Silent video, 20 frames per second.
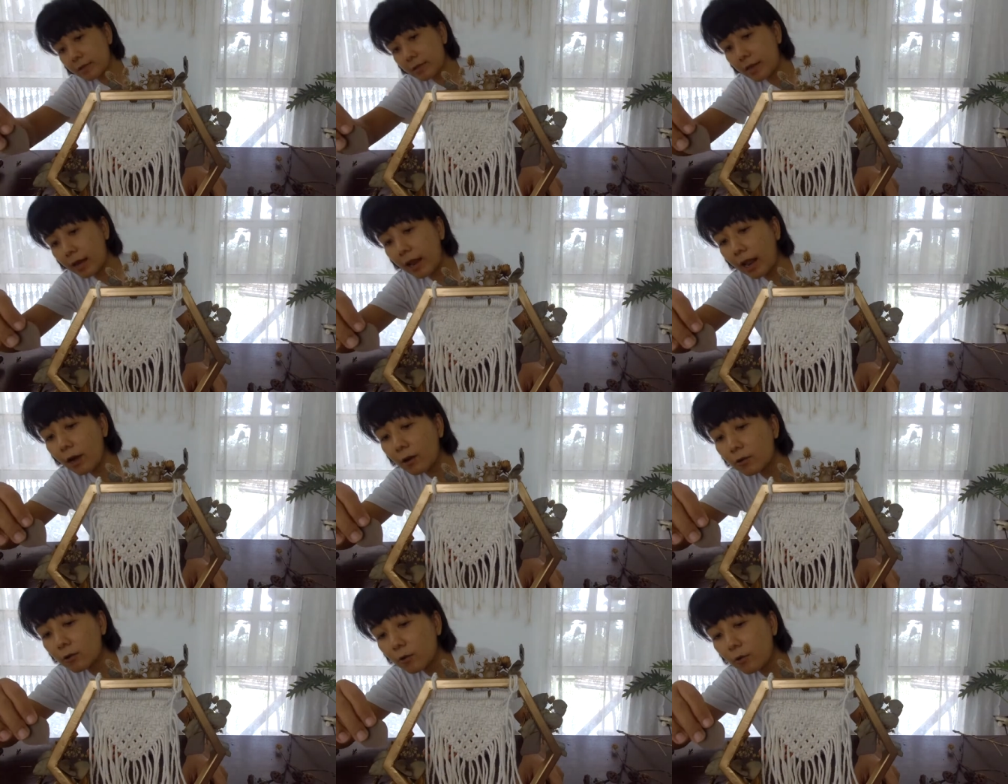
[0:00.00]
ถ้า
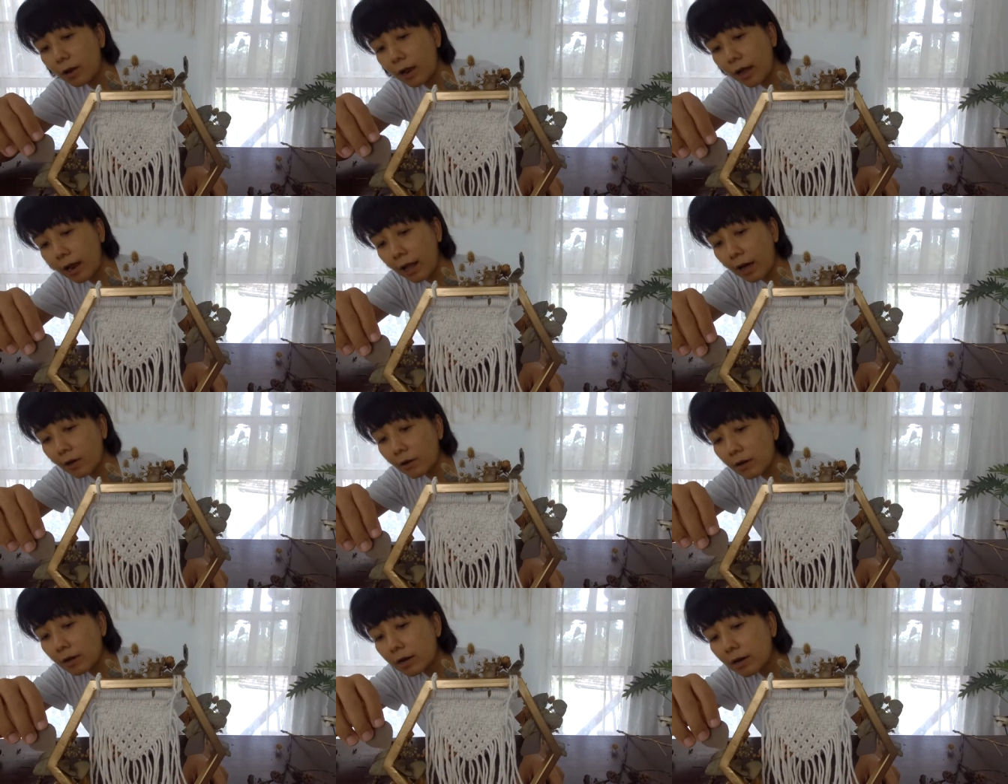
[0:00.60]
เราดูแล้ว
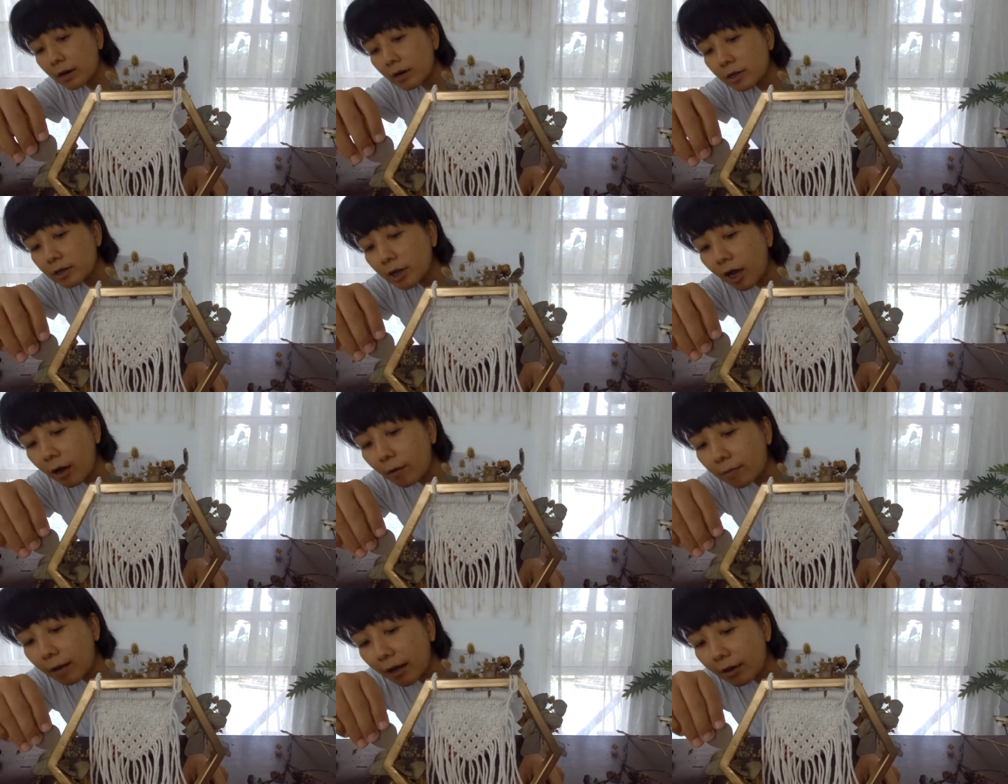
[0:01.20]
เราช
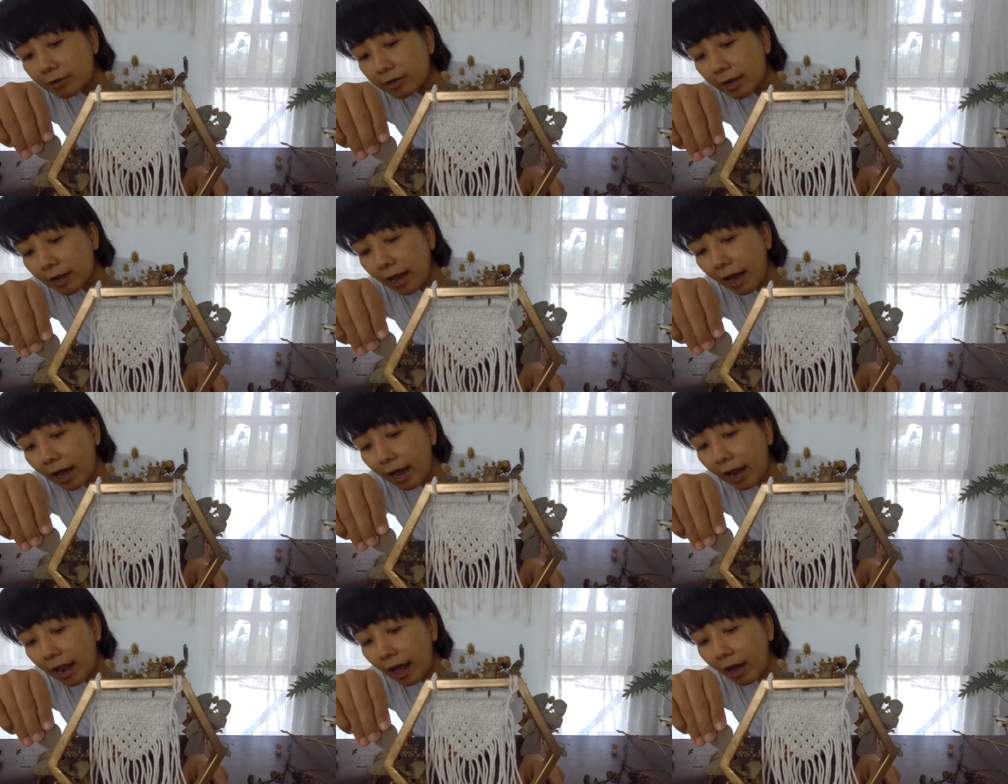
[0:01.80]
อบแล้วใช้
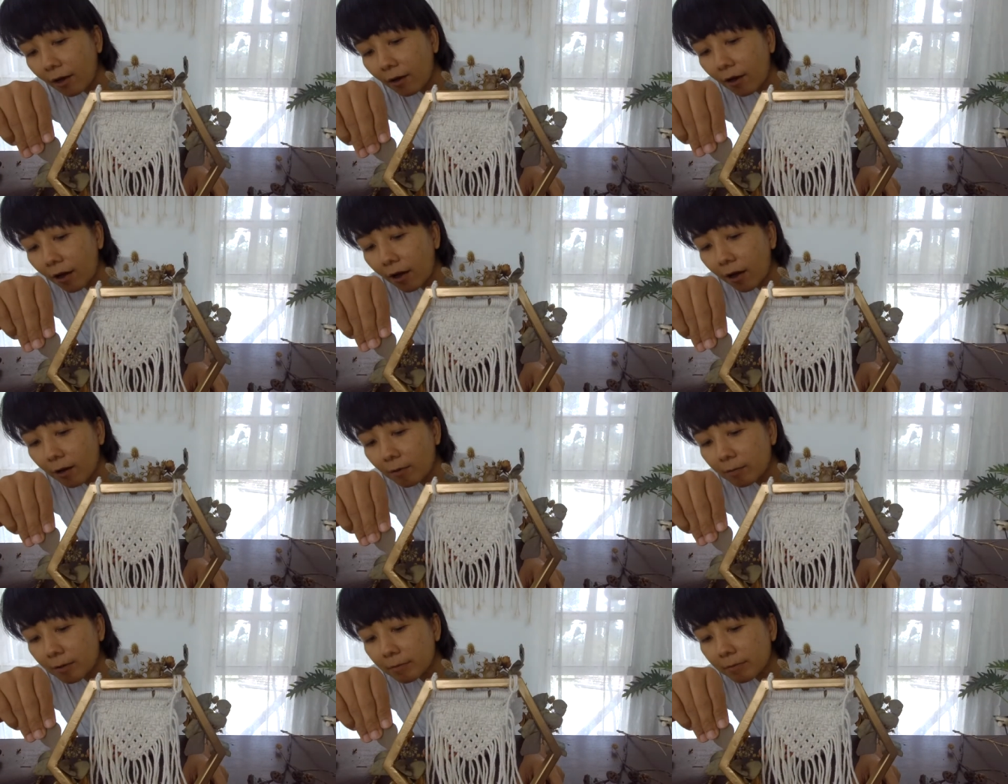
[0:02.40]
ได้แล้วก็
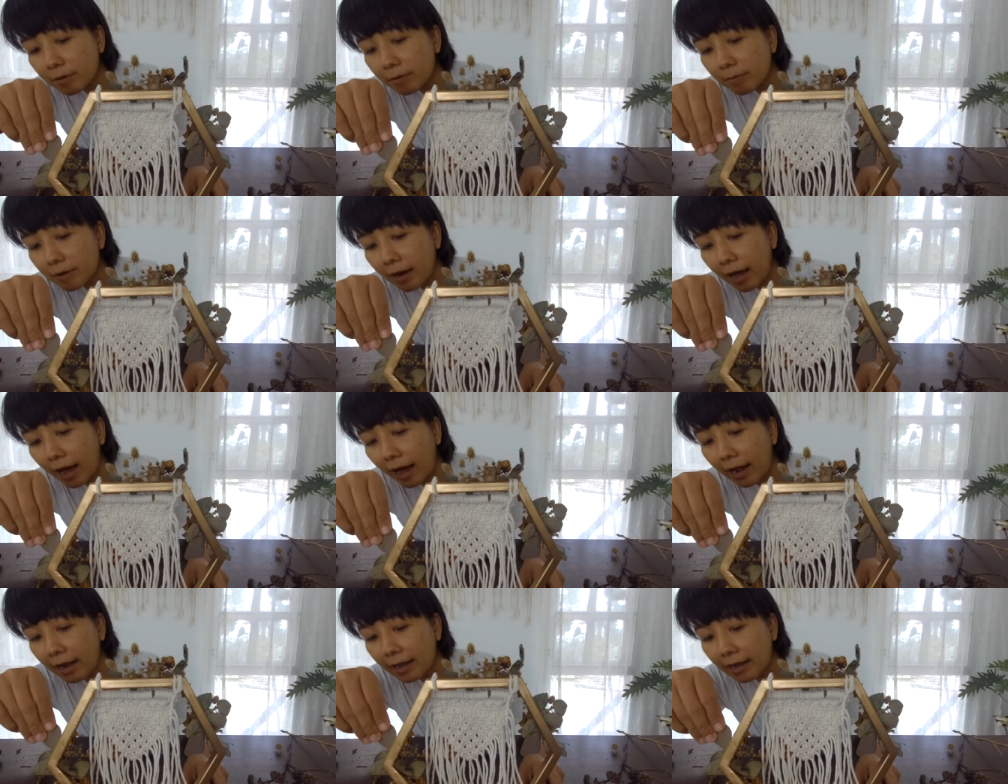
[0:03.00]
ไม่มีปัญ
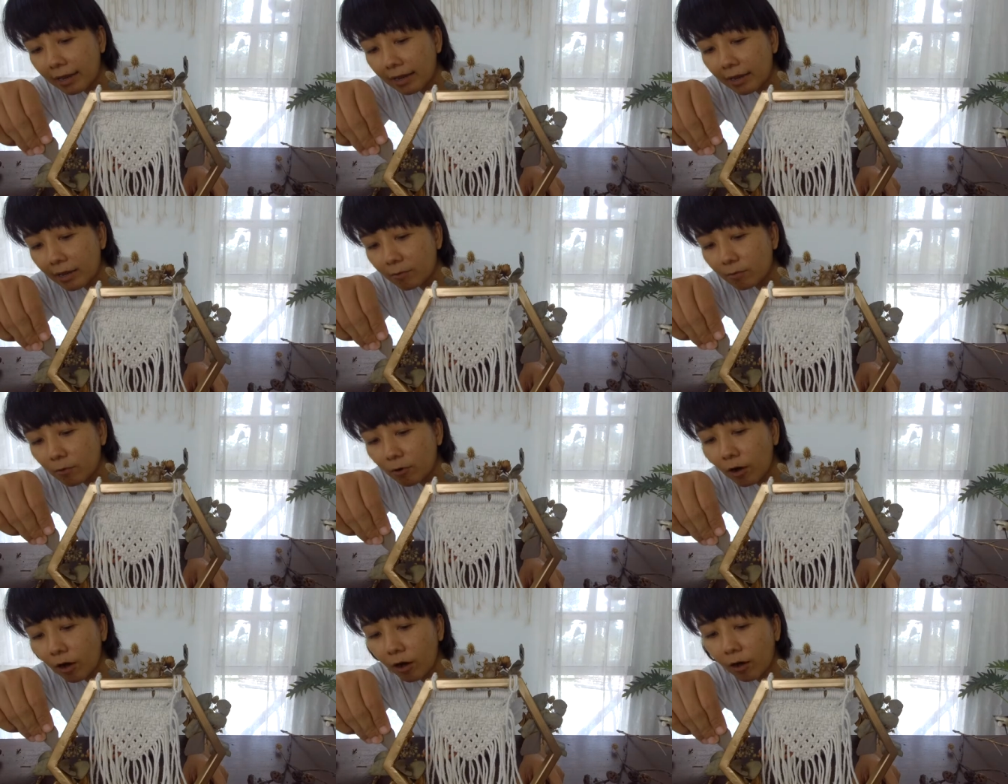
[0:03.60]
หานี้เดี๋ยว
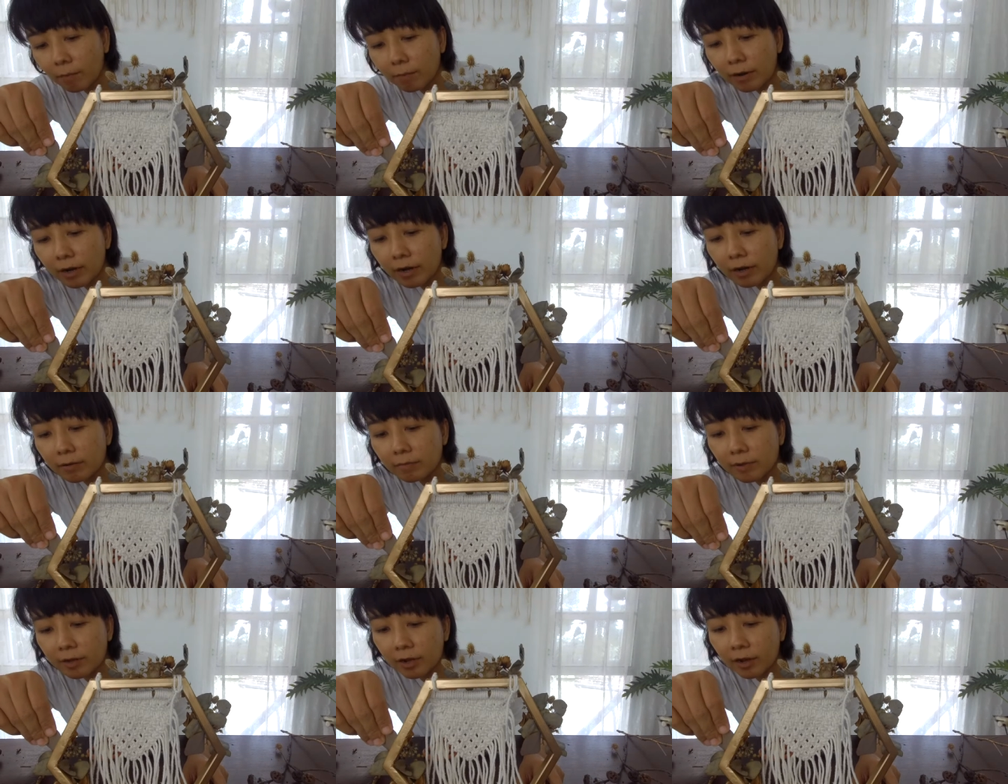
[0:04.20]
มุกขอเพิ่
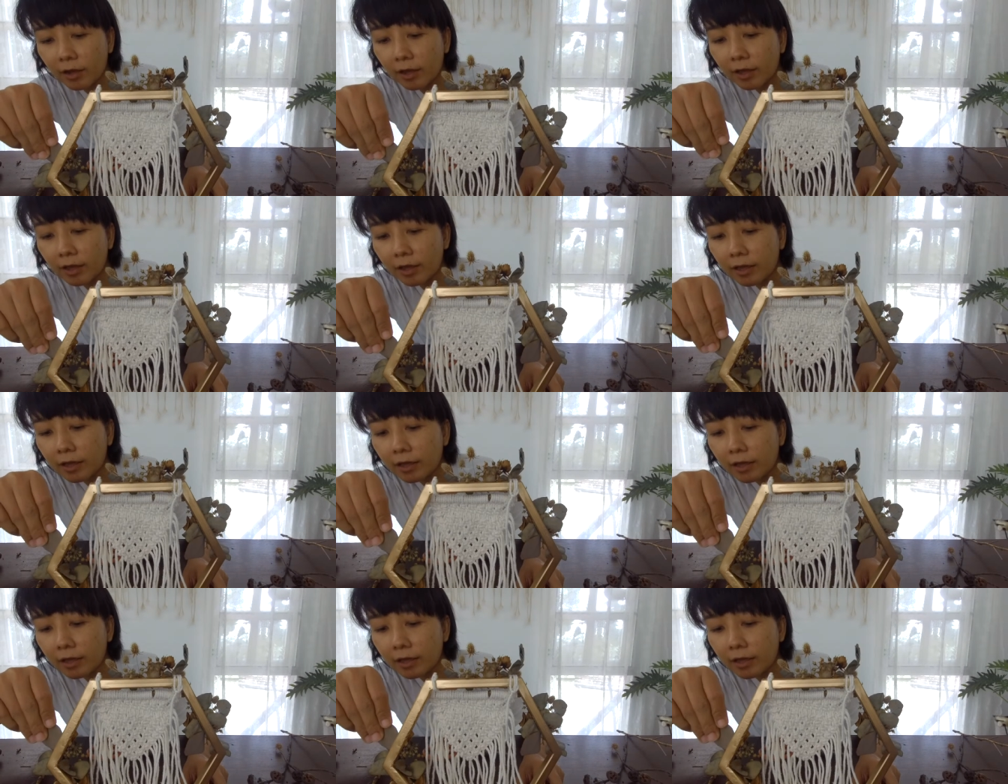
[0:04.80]
มอีกหน่อย